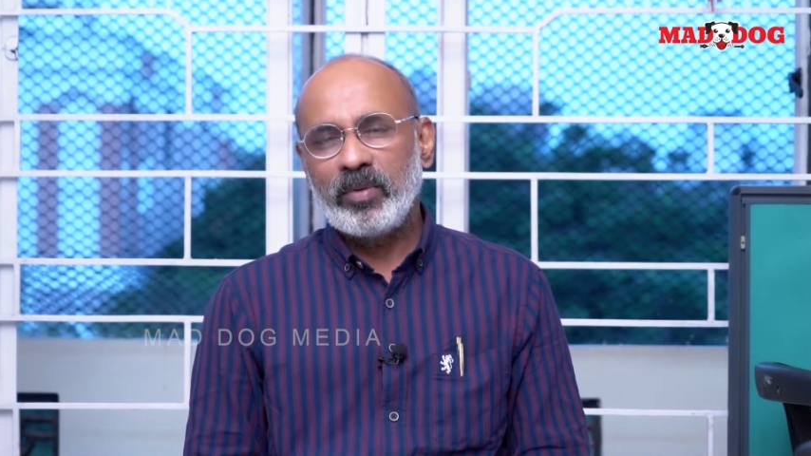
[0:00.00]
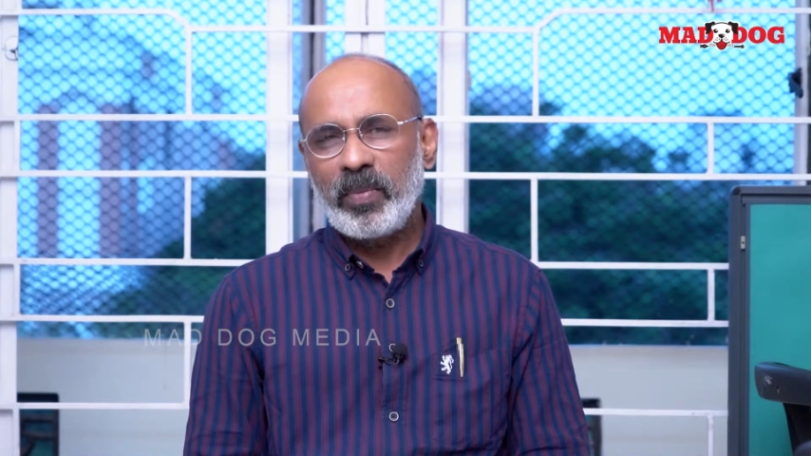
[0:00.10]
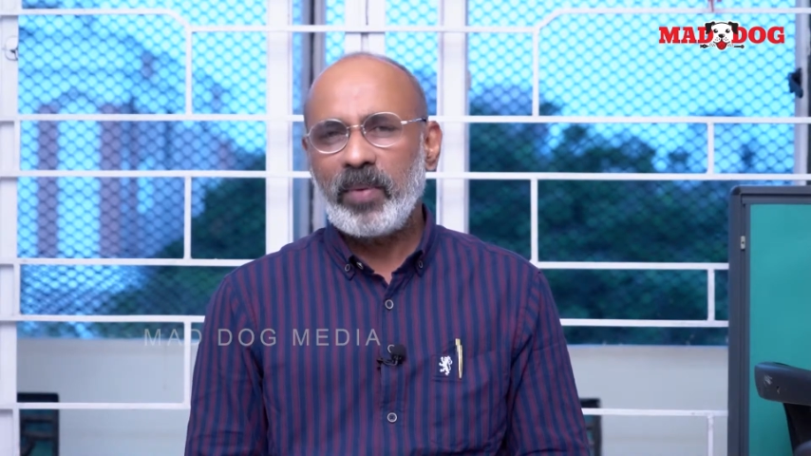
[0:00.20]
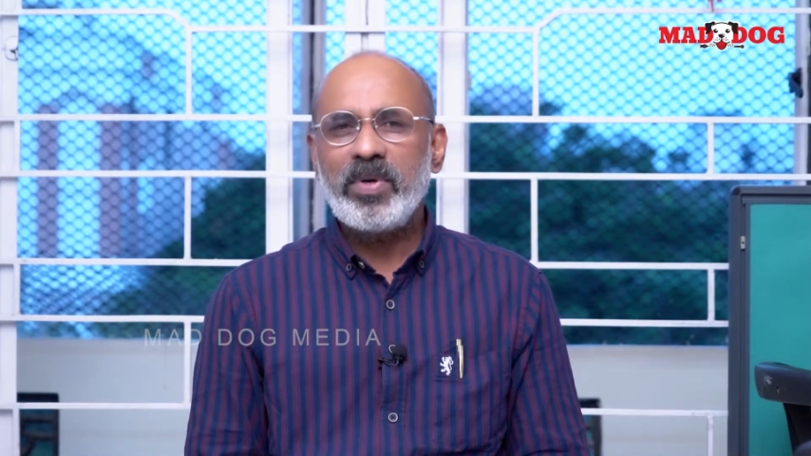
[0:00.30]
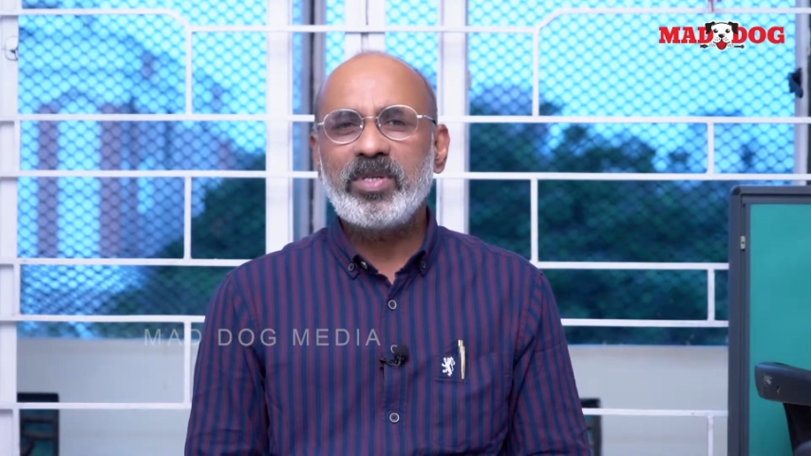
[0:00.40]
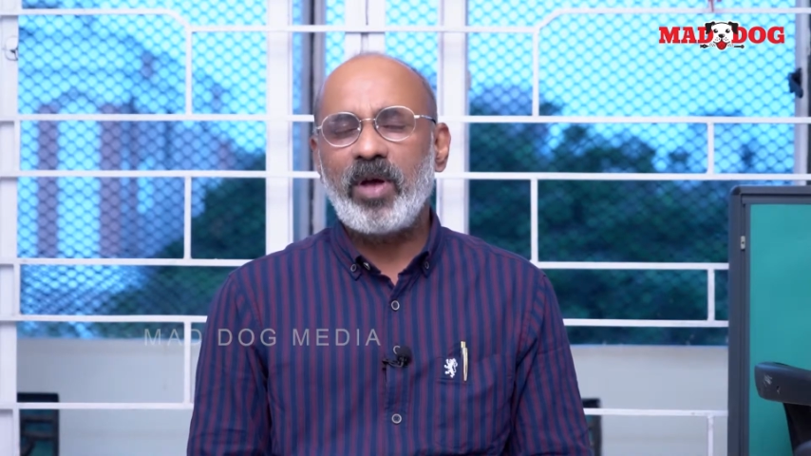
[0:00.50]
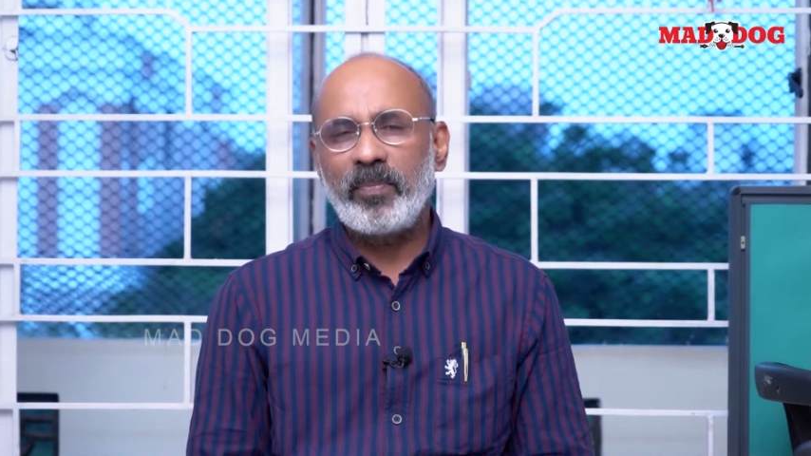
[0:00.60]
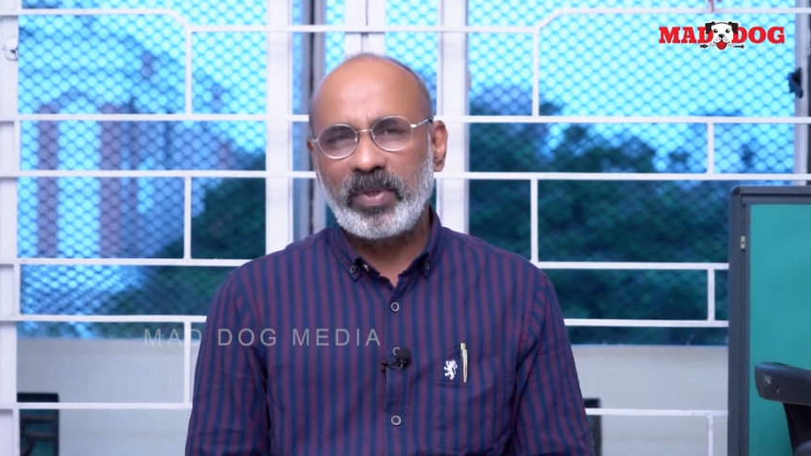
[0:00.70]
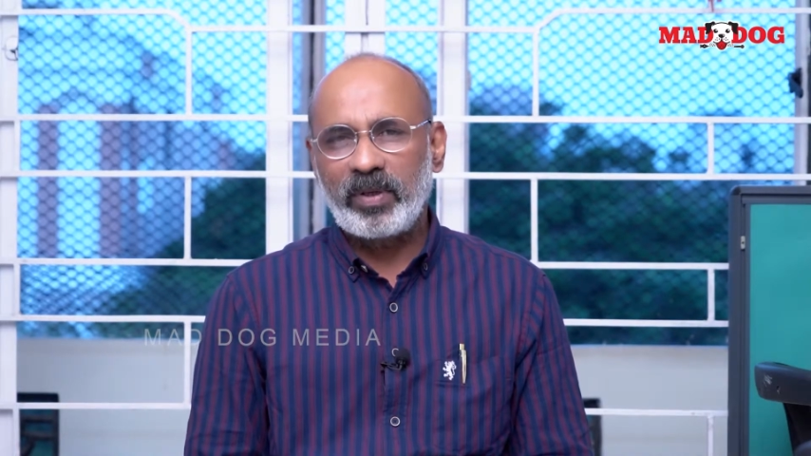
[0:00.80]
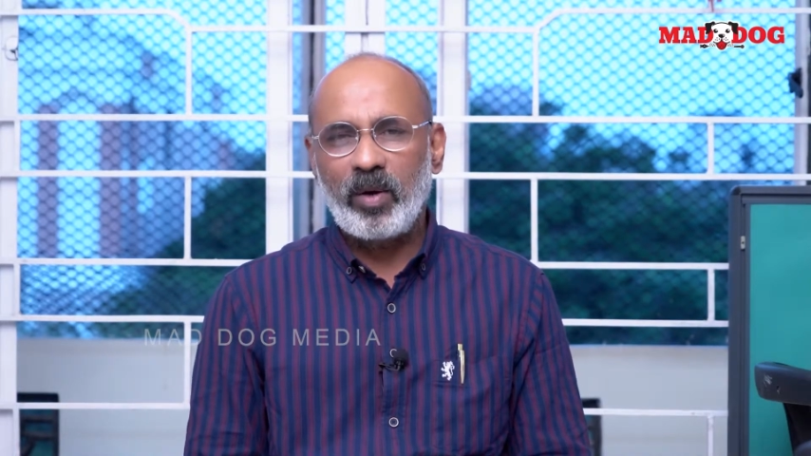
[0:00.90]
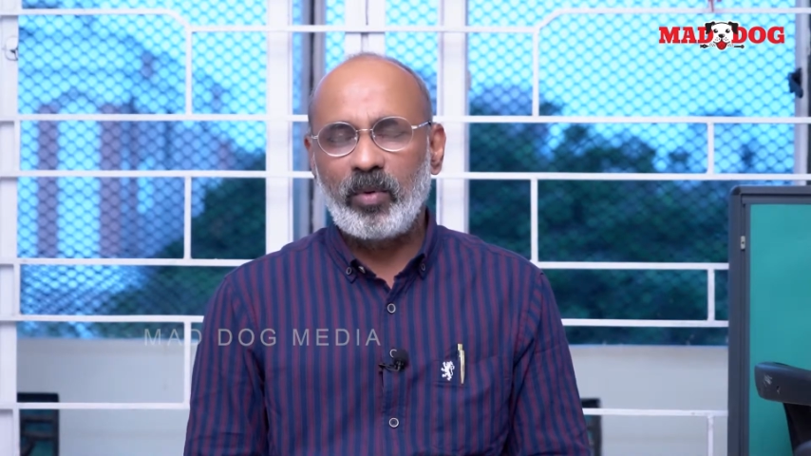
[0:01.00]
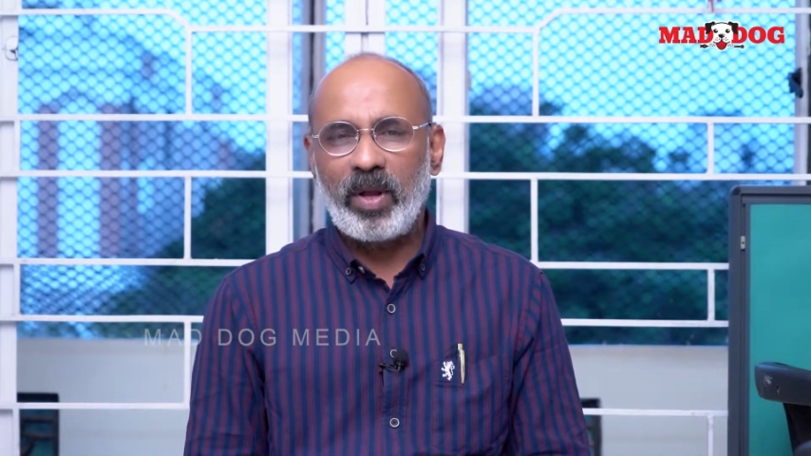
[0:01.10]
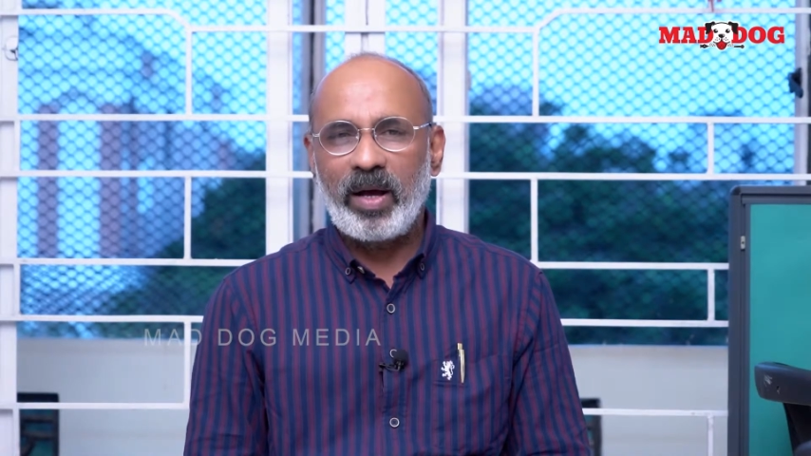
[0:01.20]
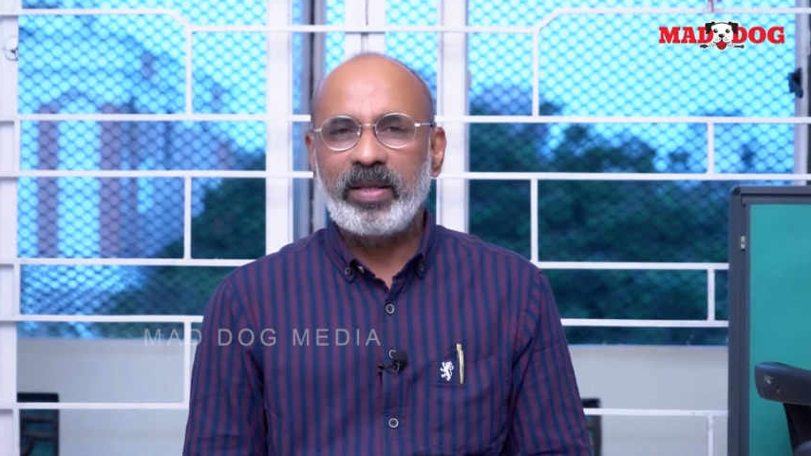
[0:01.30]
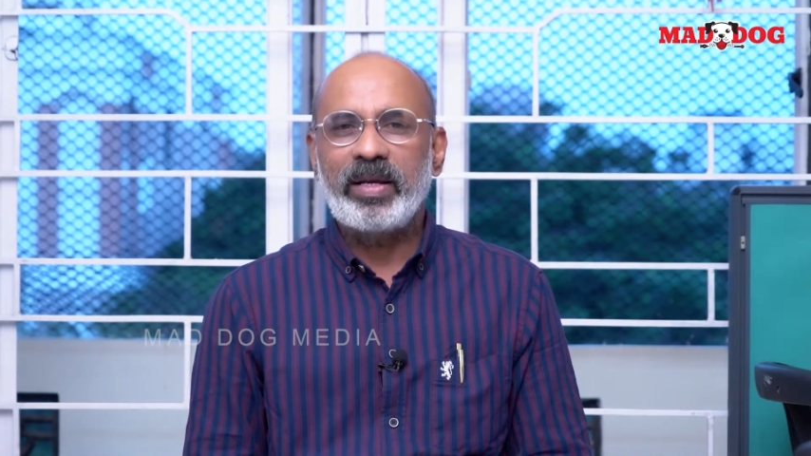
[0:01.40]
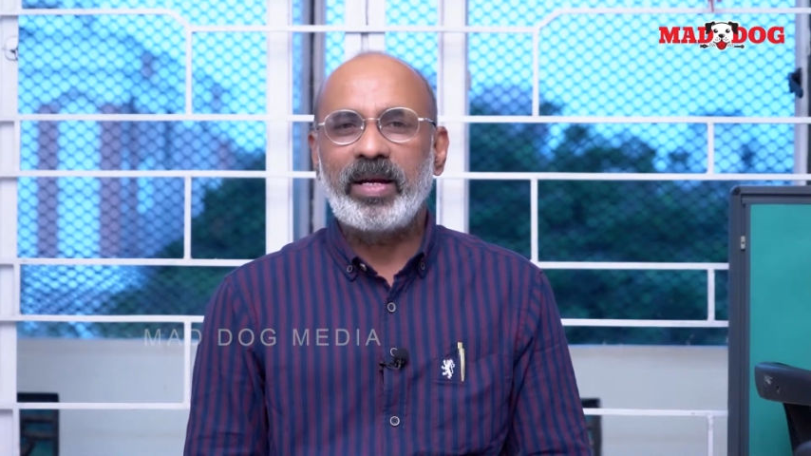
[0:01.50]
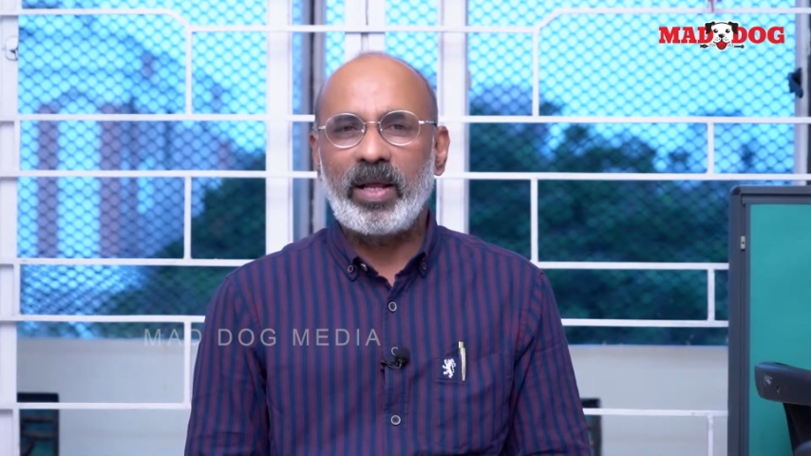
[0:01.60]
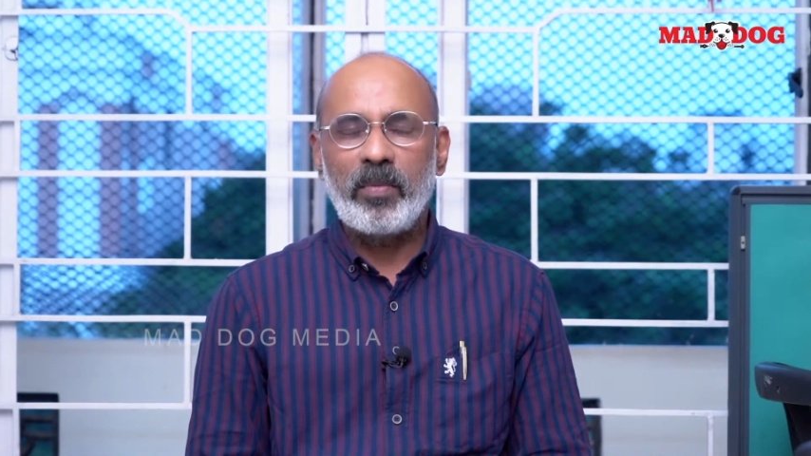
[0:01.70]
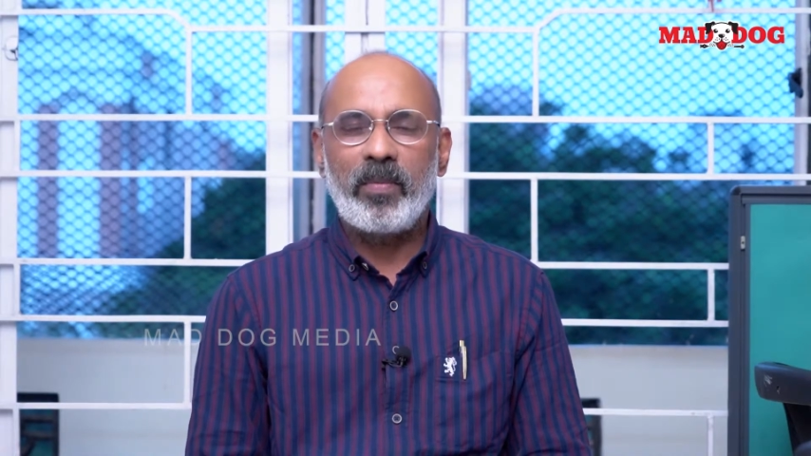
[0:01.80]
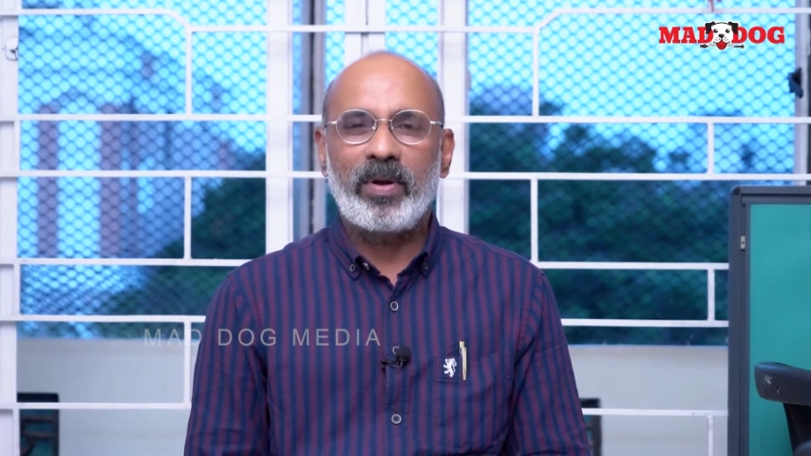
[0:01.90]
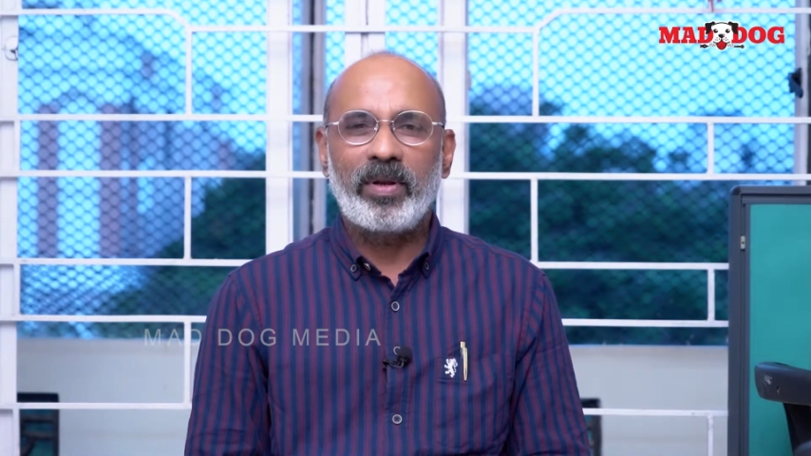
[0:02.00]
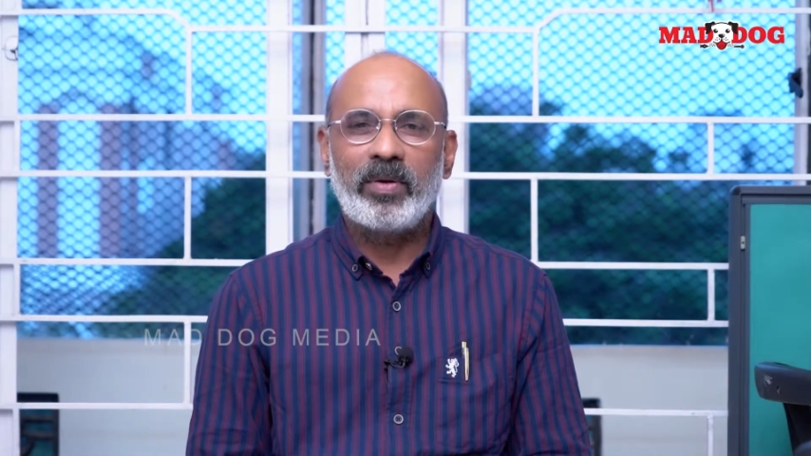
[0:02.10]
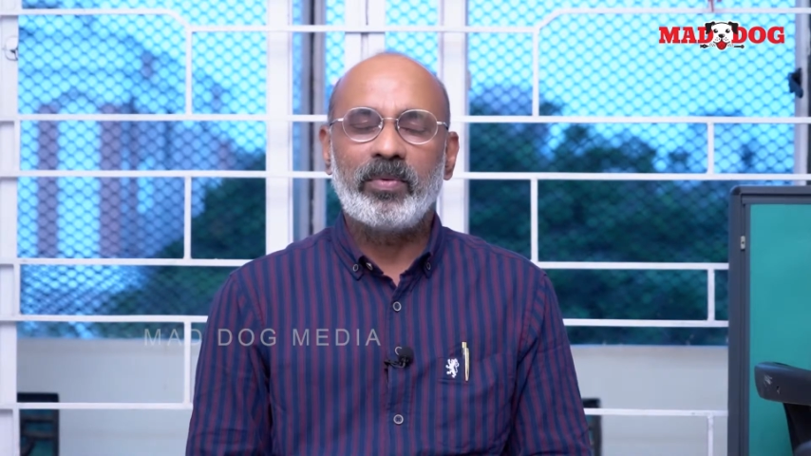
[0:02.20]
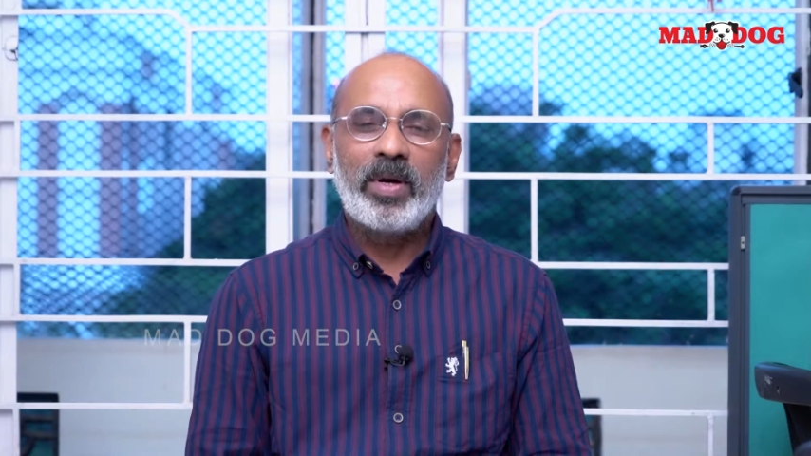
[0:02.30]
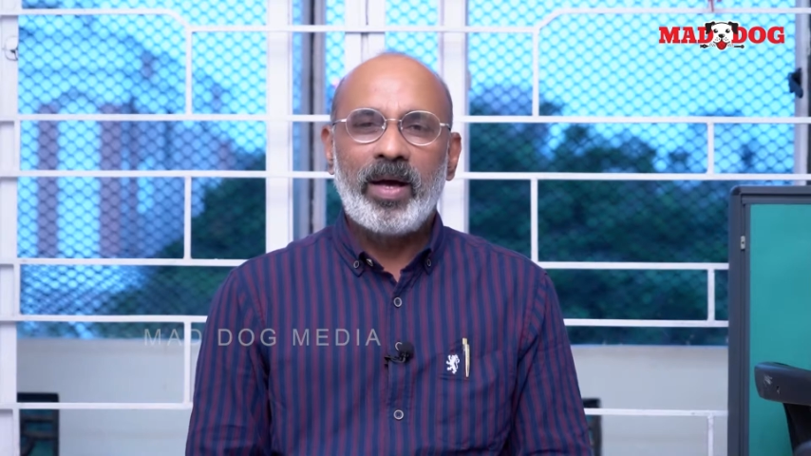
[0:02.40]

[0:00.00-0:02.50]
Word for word: ప్రపంచవ్యాప్తంగా కూడా క్రికెట్ అభిమానులను